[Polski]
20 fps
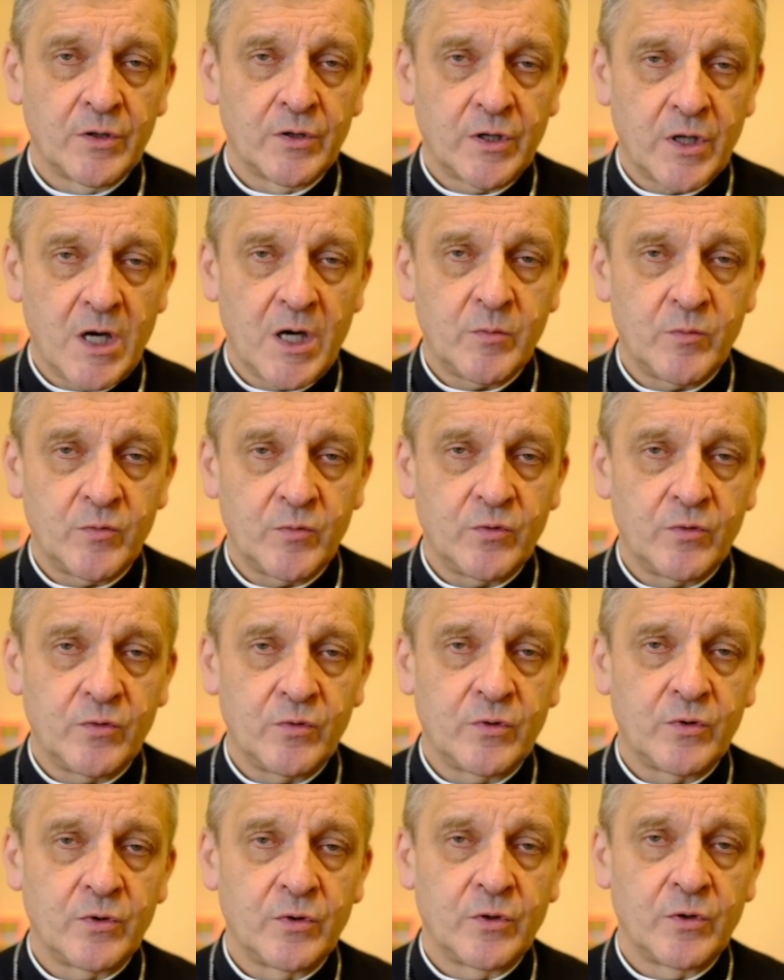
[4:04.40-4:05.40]
Tyle
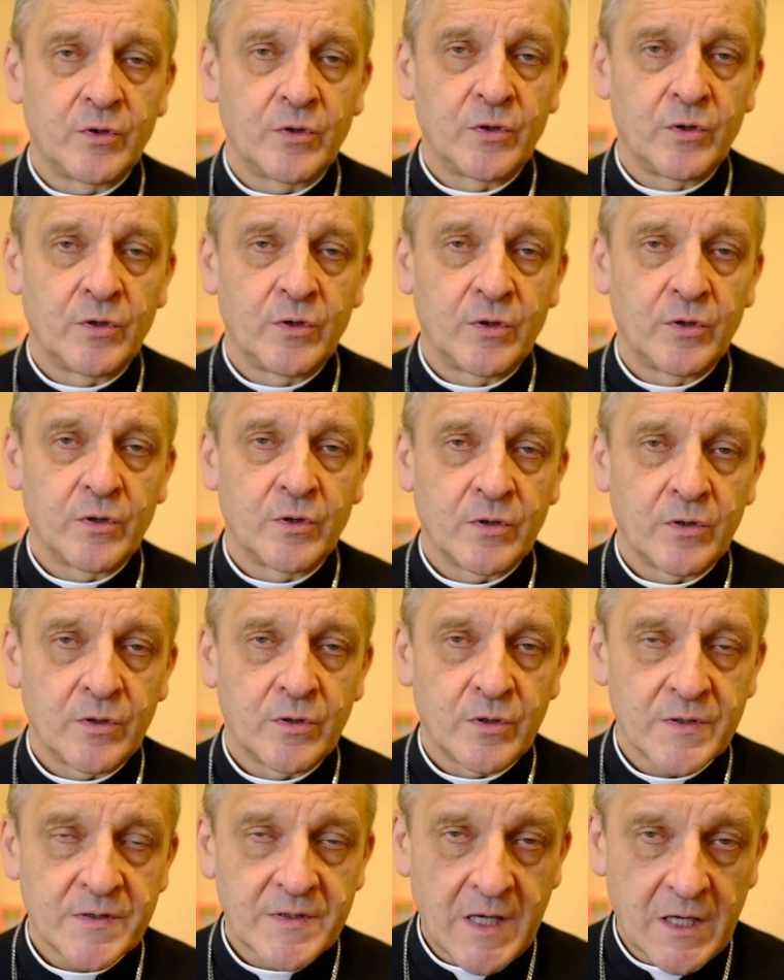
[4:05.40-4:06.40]
mu
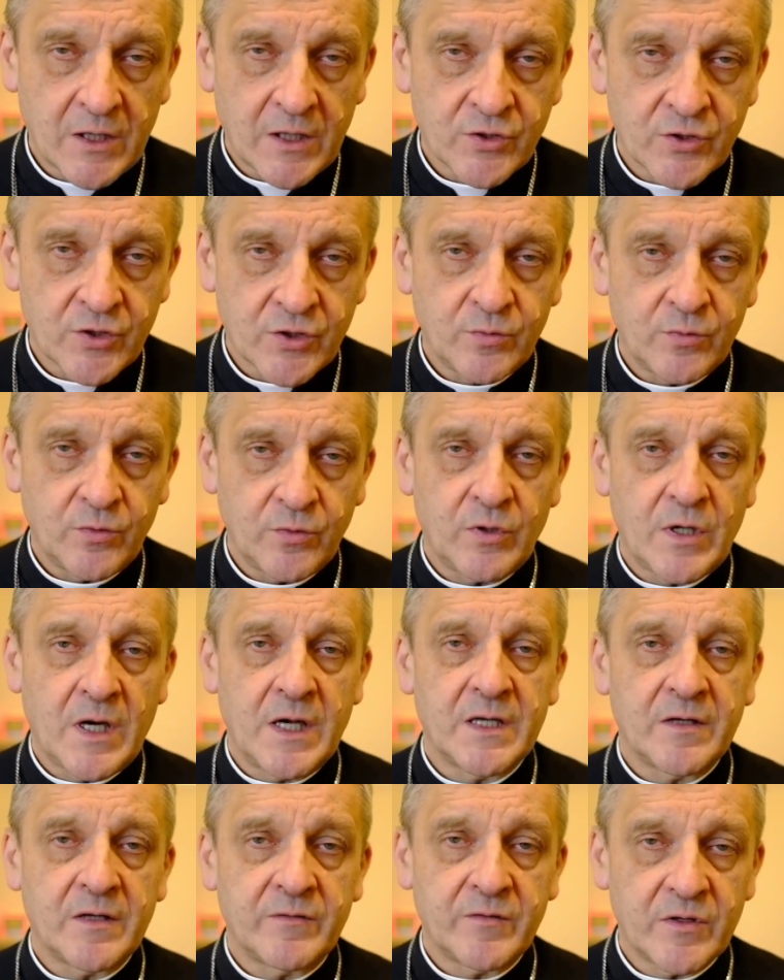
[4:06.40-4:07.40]
starczyło,
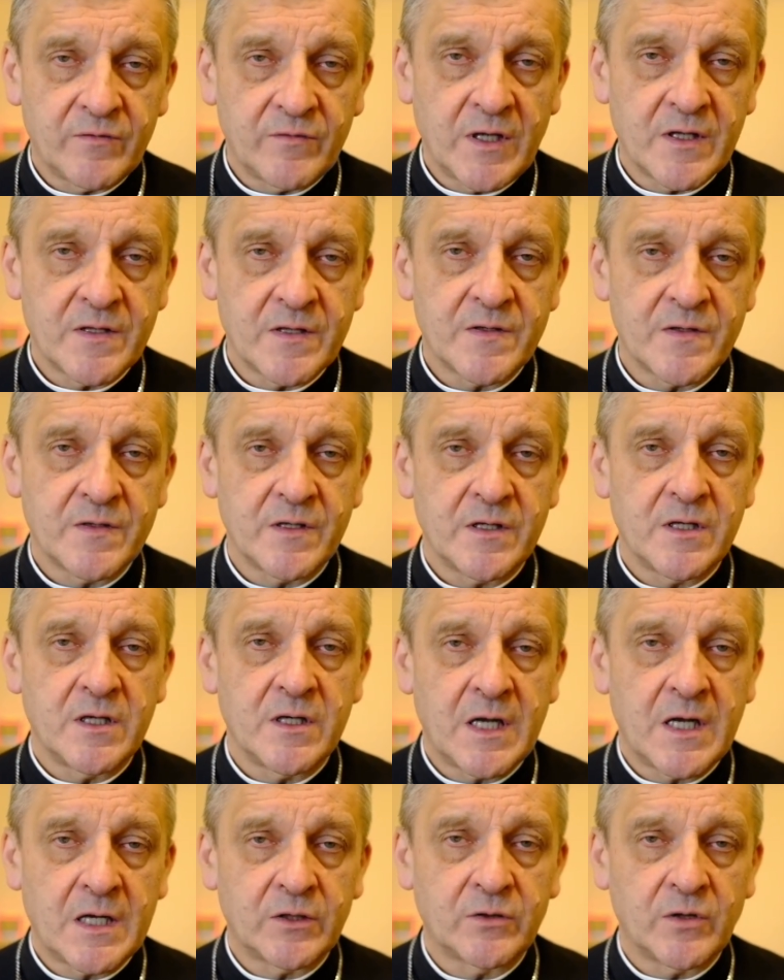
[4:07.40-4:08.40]
a nawet więcej,
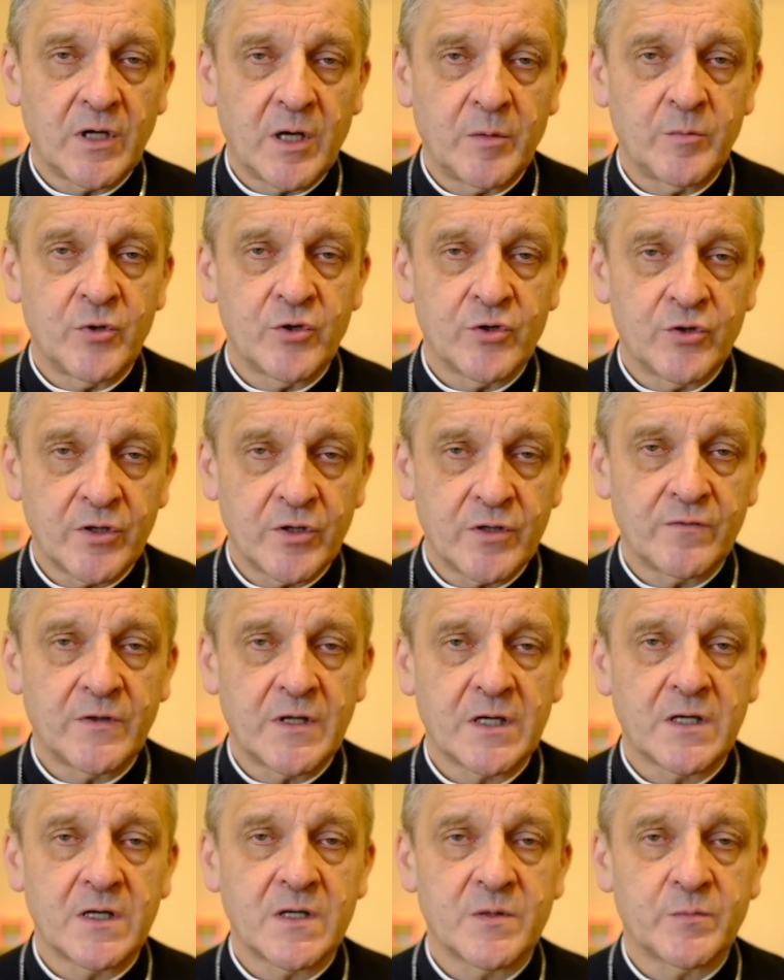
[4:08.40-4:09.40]
na to, aby żyć w
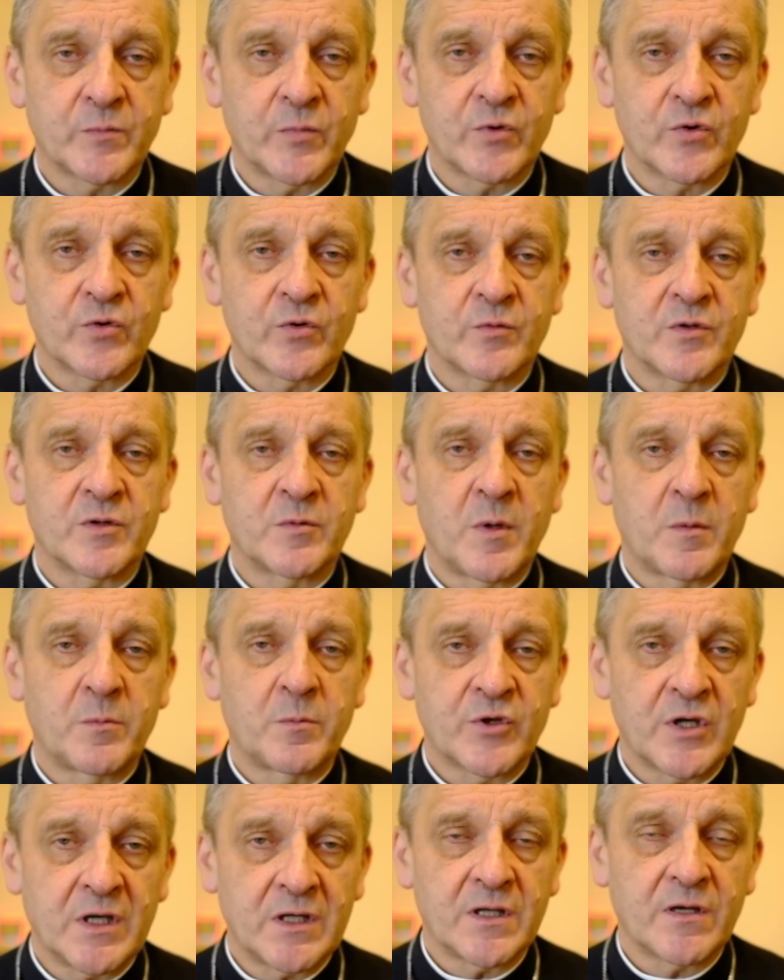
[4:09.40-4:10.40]
taki sposób, żeby
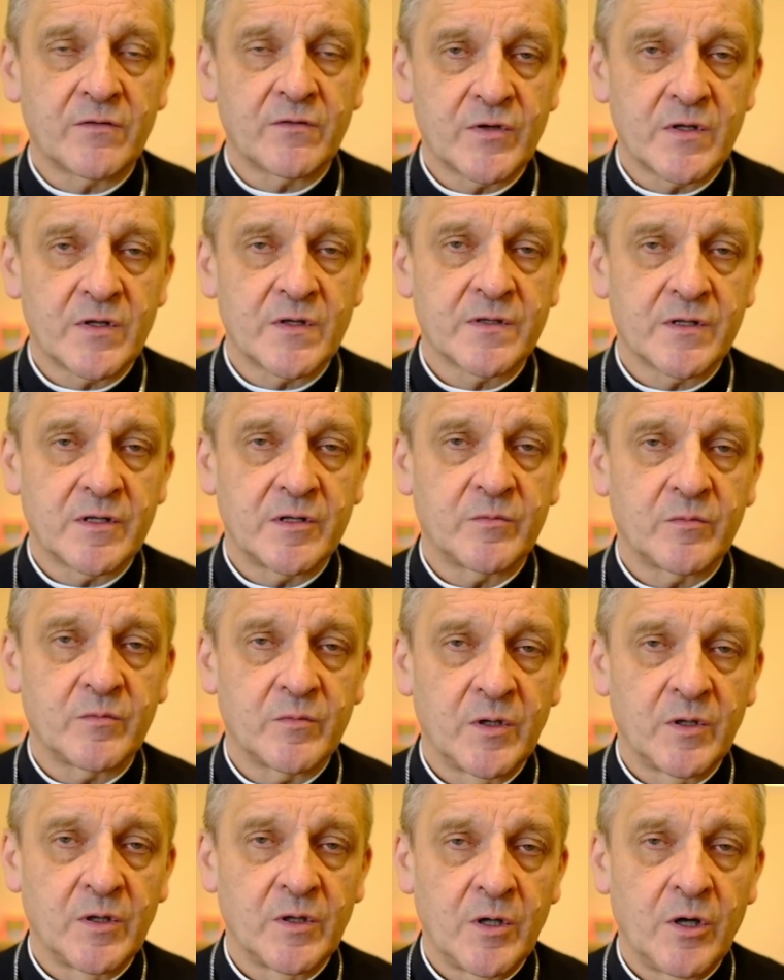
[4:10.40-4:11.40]
przede wszystkim
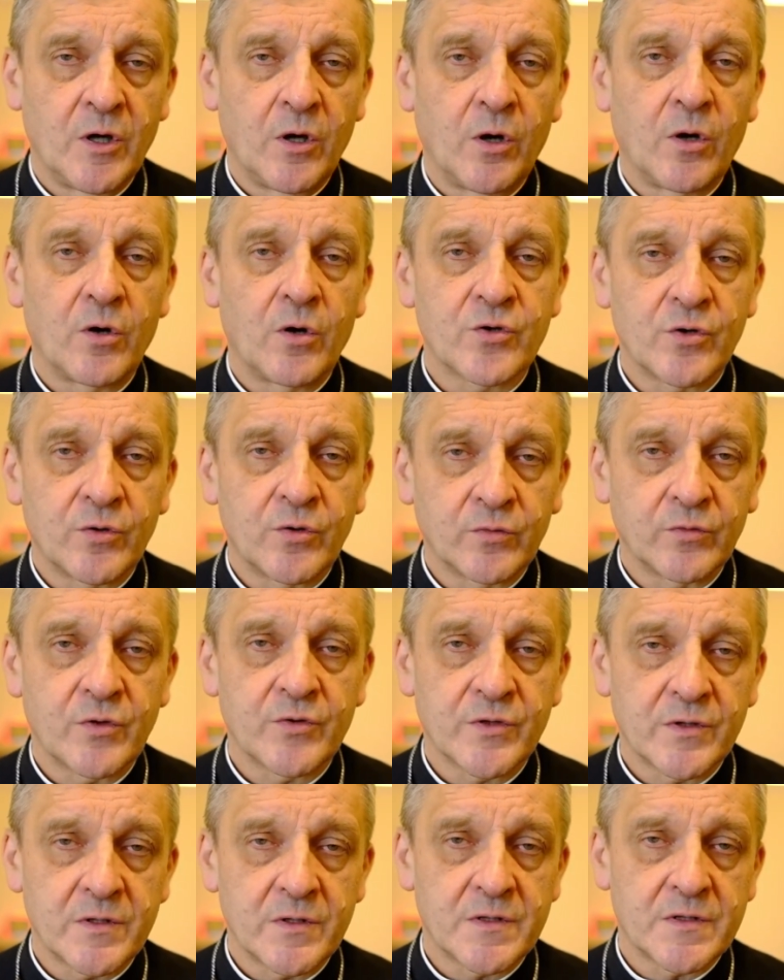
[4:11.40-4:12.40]

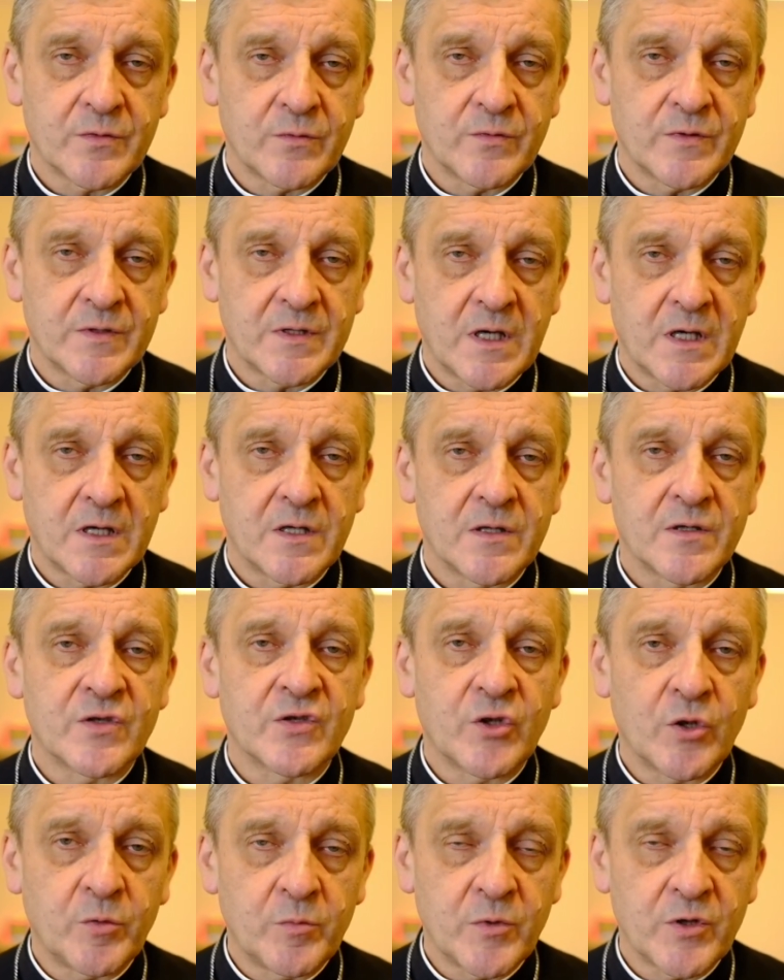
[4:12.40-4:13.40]
osiągnąć Chrystusa,
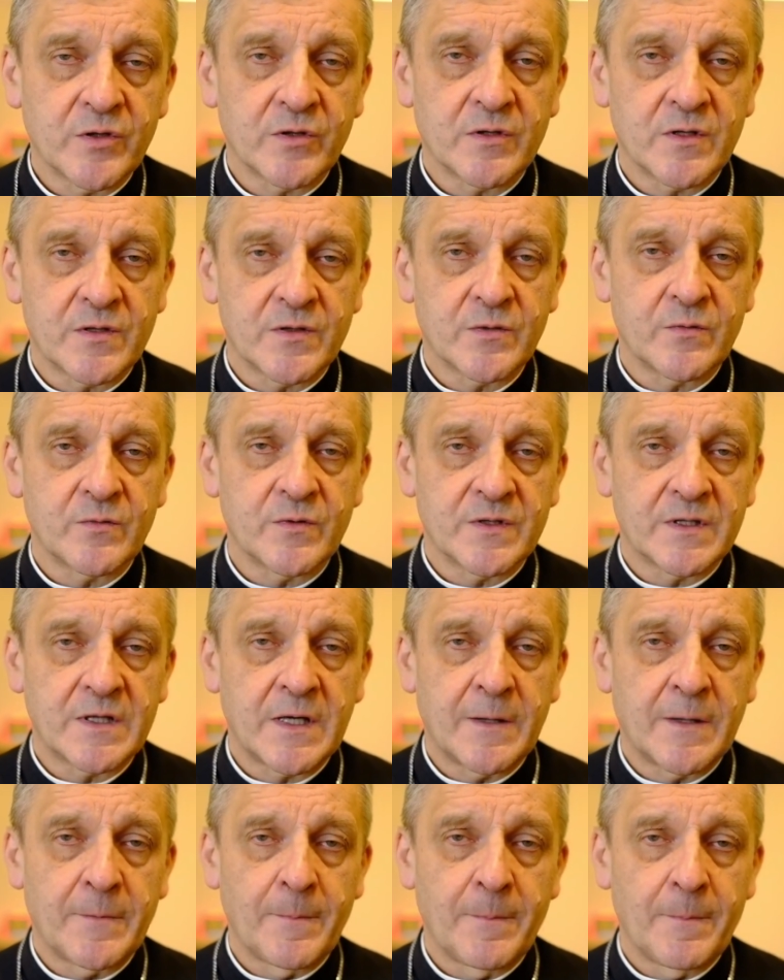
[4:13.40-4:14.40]
zdobyć Chrystusa,
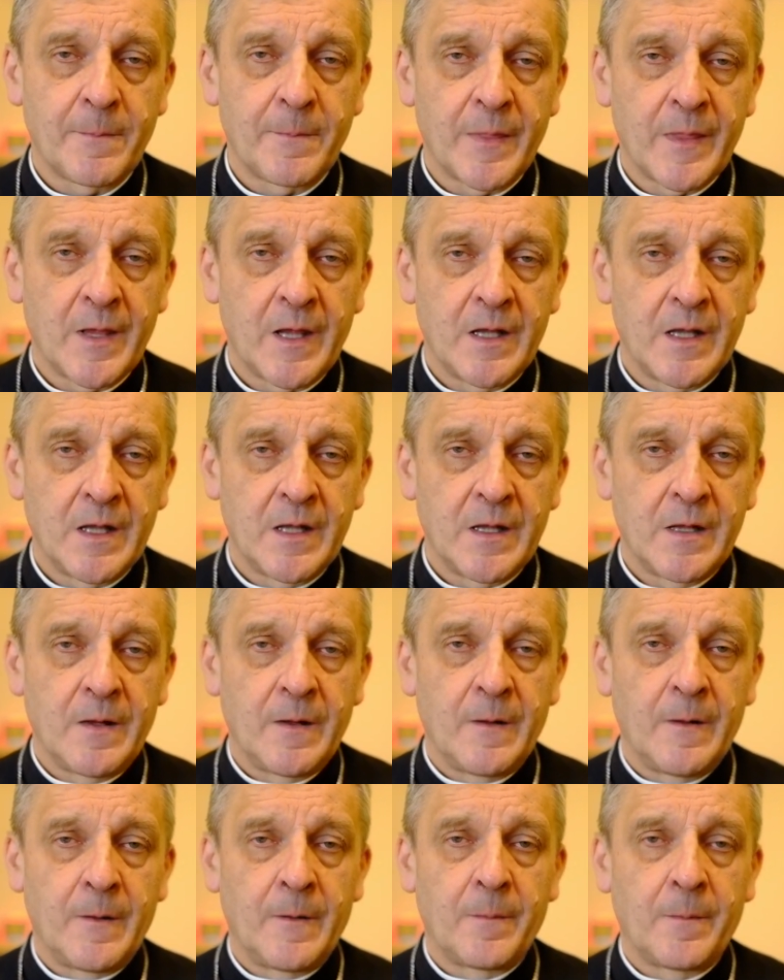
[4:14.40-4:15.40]

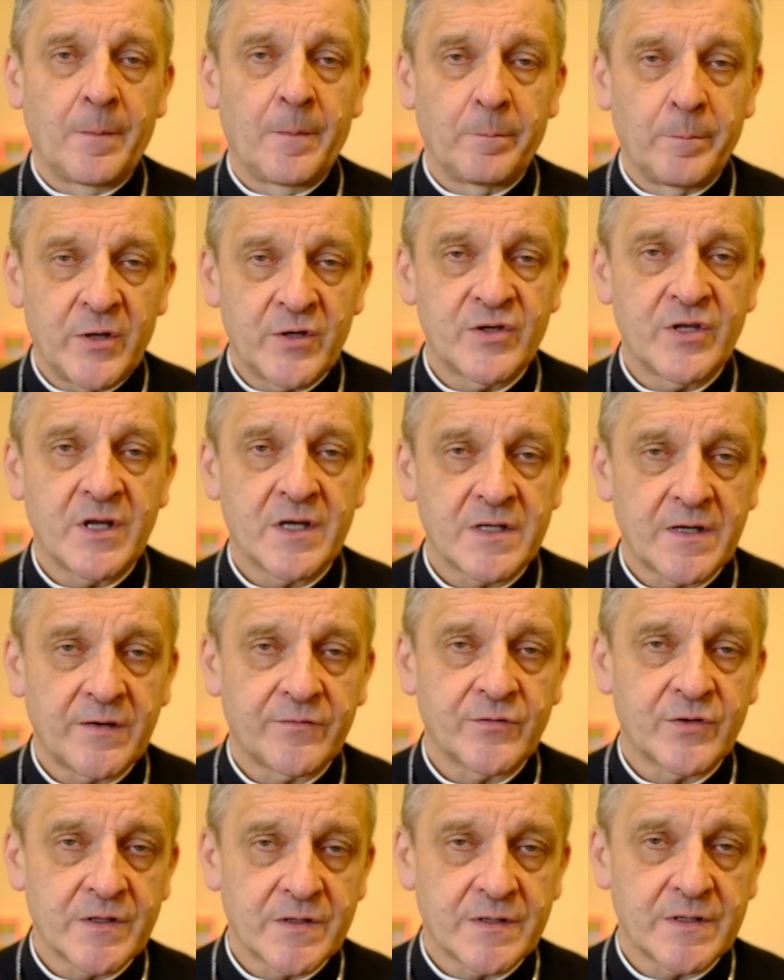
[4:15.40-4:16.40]
być na
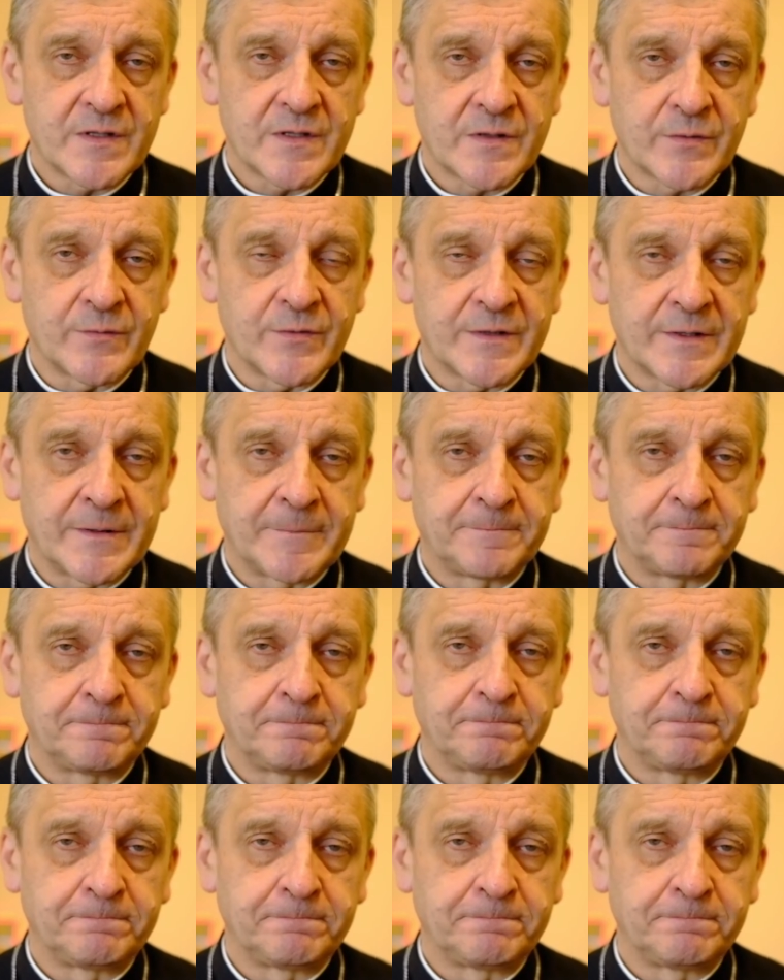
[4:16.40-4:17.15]
zawsze z Chrystusem.